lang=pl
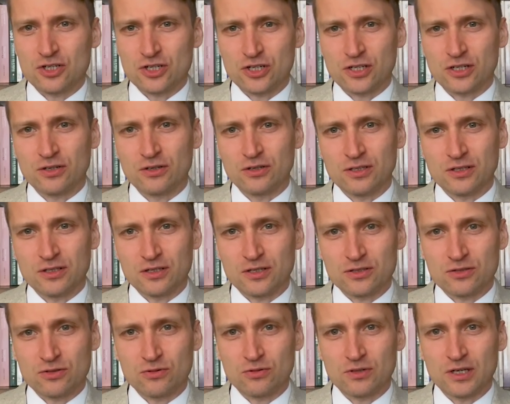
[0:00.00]
że jego
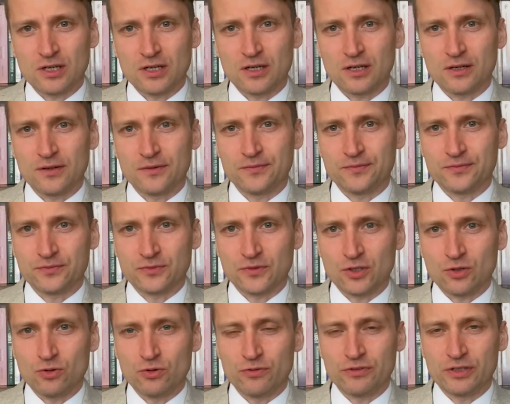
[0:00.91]
interesuje
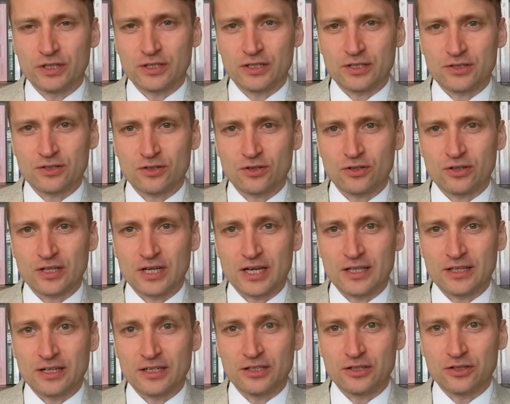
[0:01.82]
mm, głównie ta strona
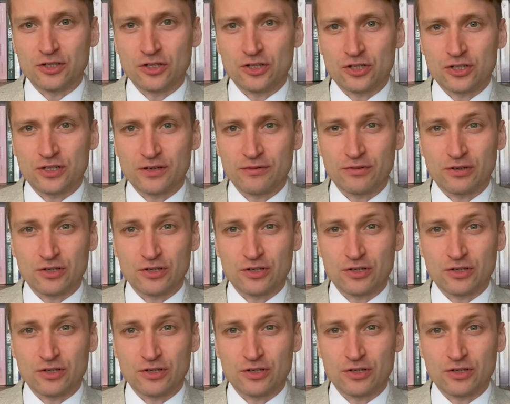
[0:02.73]
analityczna,